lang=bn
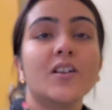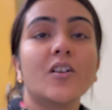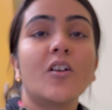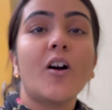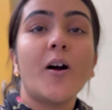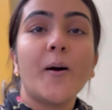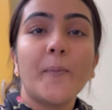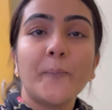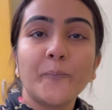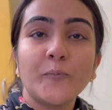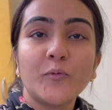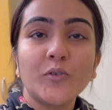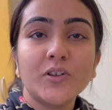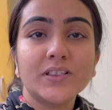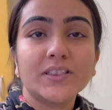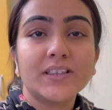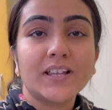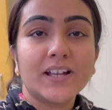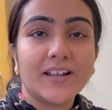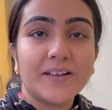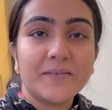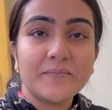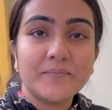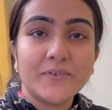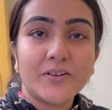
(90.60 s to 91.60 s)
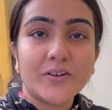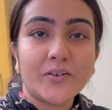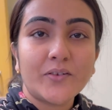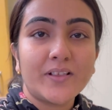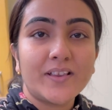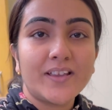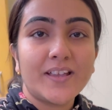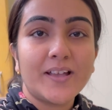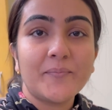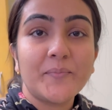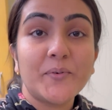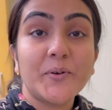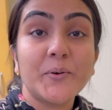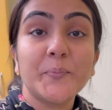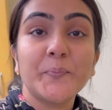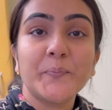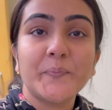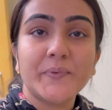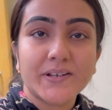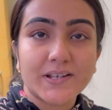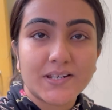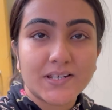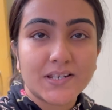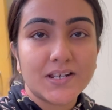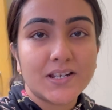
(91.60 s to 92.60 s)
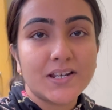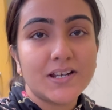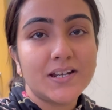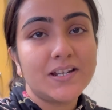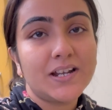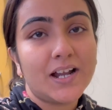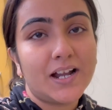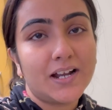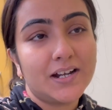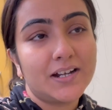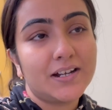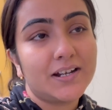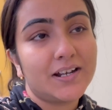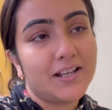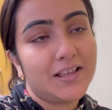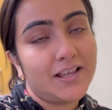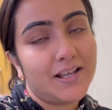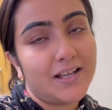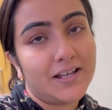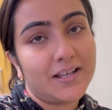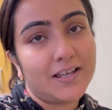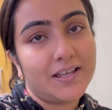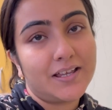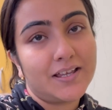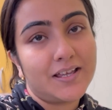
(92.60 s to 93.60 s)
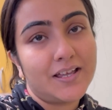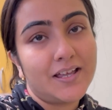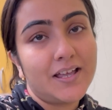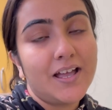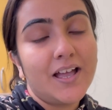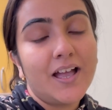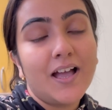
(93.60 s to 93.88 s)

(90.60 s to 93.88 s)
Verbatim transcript: কম্বল থেকে বেরোলে আবার বেশি ঠান্ডা লাগে